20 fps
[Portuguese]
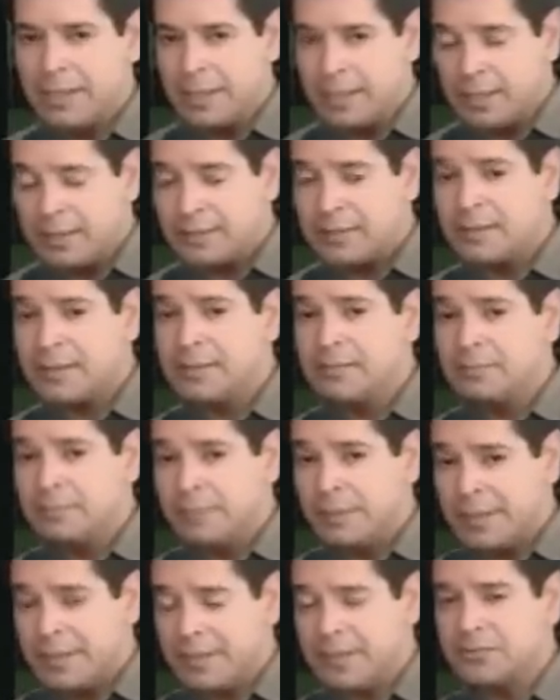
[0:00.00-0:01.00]
Ele
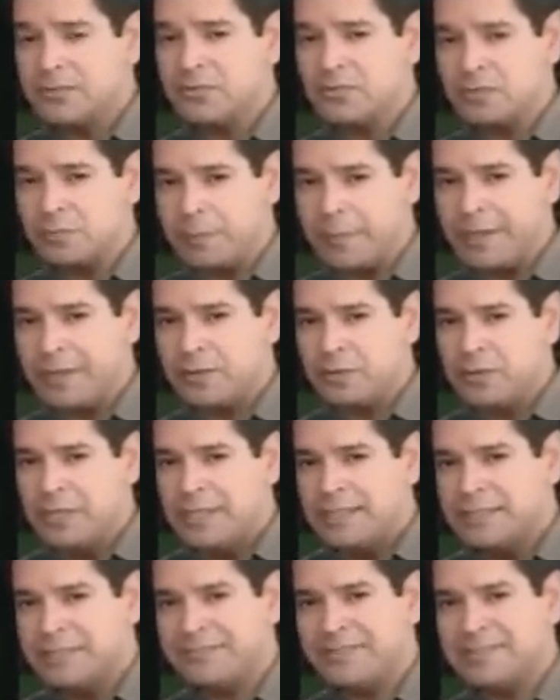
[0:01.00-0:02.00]
também é suspeito
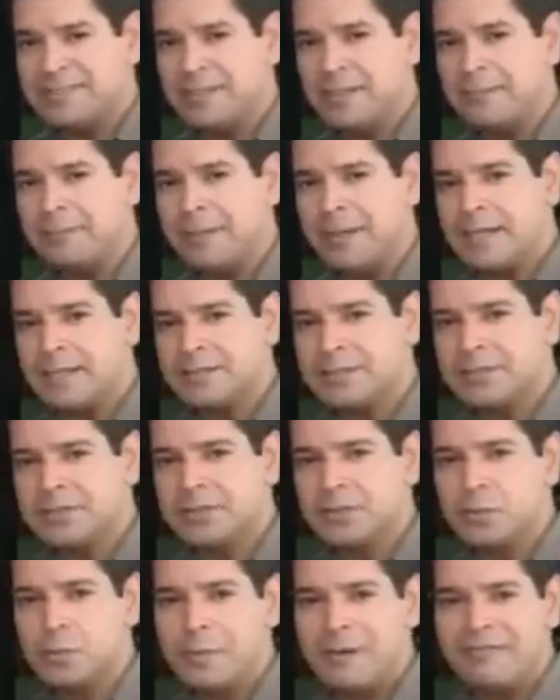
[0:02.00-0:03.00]
de fazer parte
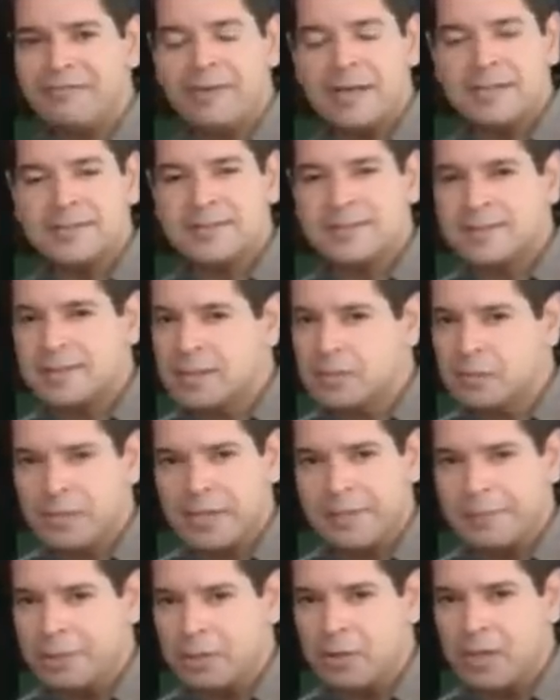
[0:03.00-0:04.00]
de uma facção
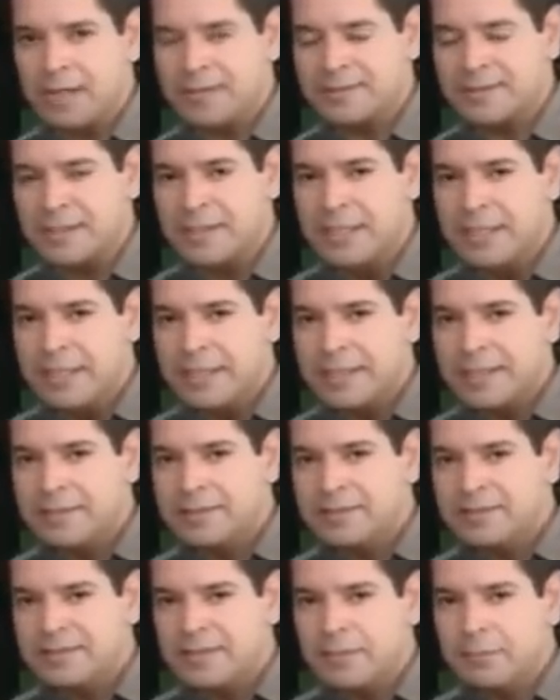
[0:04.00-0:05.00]
criminosa que
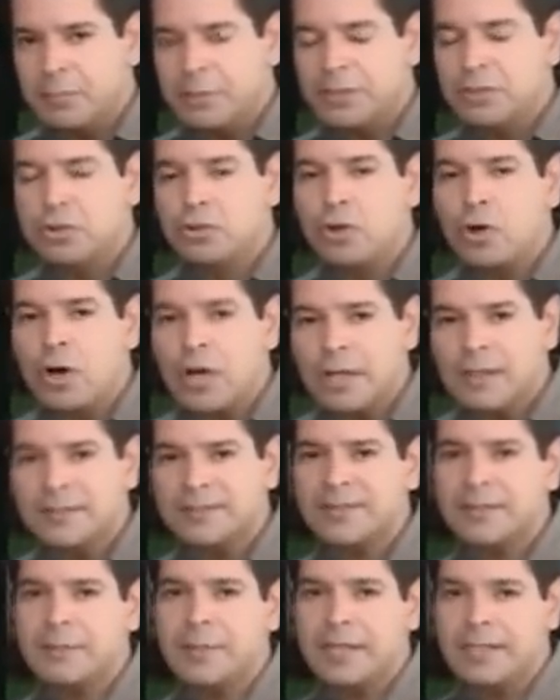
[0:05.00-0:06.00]
distribui
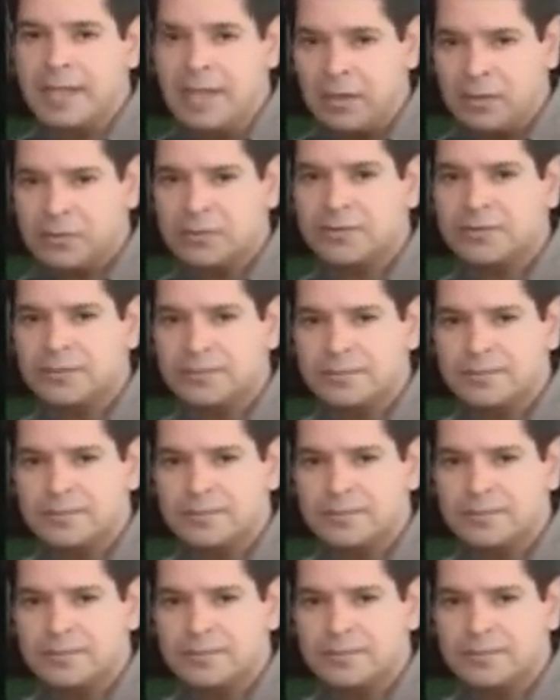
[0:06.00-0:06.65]
drogas em Manaus.